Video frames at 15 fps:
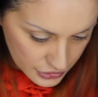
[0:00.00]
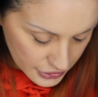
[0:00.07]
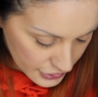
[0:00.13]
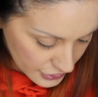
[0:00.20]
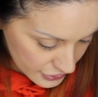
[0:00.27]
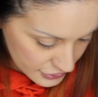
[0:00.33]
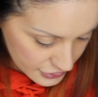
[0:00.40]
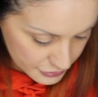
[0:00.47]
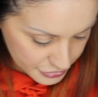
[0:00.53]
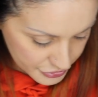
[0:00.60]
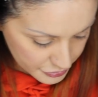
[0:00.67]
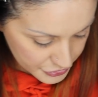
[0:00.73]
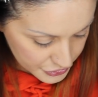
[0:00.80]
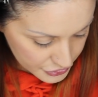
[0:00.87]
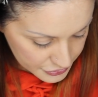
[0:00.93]
è
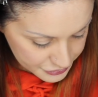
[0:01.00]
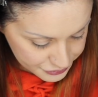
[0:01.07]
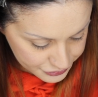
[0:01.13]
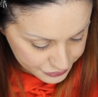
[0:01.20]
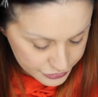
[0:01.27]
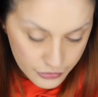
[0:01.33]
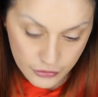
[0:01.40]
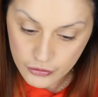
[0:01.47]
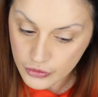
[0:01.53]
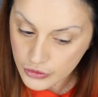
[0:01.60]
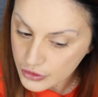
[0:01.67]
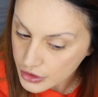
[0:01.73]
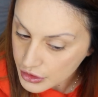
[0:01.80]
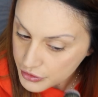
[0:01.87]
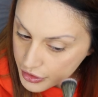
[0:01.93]
proprio
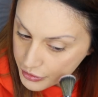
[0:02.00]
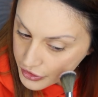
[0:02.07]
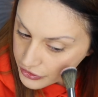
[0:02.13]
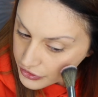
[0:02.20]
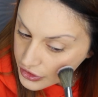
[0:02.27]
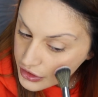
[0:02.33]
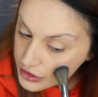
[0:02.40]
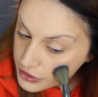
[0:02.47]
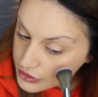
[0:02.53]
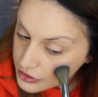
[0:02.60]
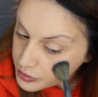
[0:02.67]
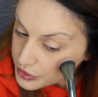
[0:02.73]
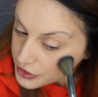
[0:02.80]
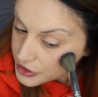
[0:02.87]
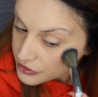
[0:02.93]
tra i miei preferiti,
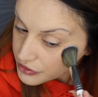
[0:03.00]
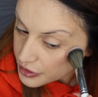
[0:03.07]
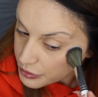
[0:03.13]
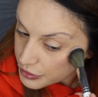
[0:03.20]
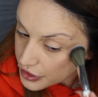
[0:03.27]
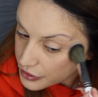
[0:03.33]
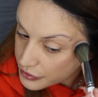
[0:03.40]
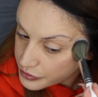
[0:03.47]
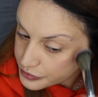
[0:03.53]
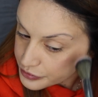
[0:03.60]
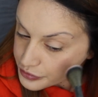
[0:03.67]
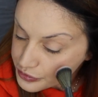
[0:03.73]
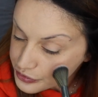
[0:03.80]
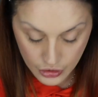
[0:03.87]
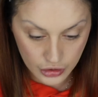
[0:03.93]
però vabbè,
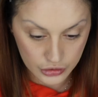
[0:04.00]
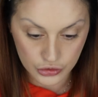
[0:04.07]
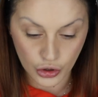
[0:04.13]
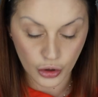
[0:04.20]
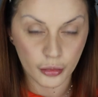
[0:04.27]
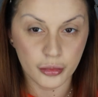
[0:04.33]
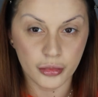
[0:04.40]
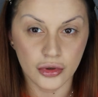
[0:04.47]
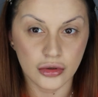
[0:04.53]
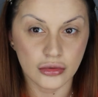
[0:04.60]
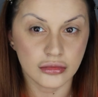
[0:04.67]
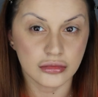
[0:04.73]
troppo.